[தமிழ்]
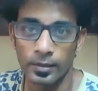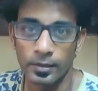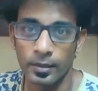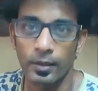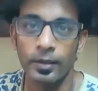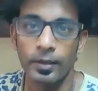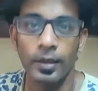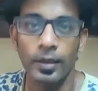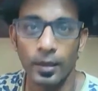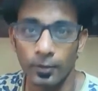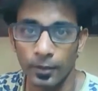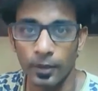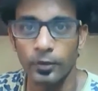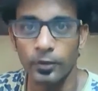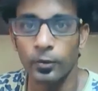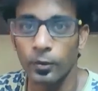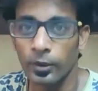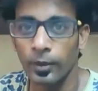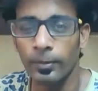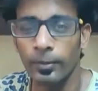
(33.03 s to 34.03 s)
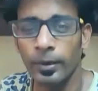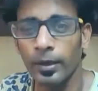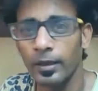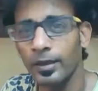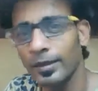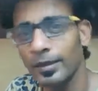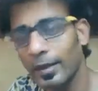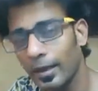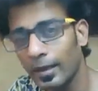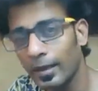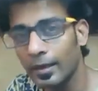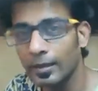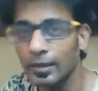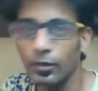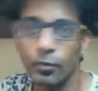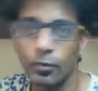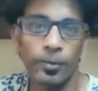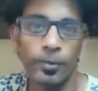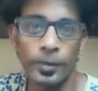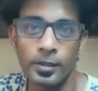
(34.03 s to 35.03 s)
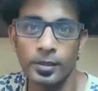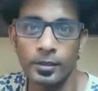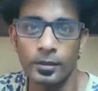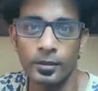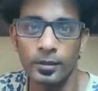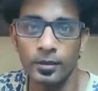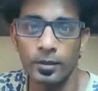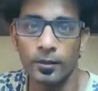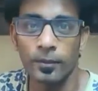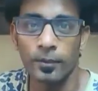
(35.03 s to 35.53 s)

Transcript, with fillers: ஸ்கில் இதெல்லாம் வளர்த்துக்கணும் அப்படின்றத எல்லா இடத்துலையும் அவர் பேசுறது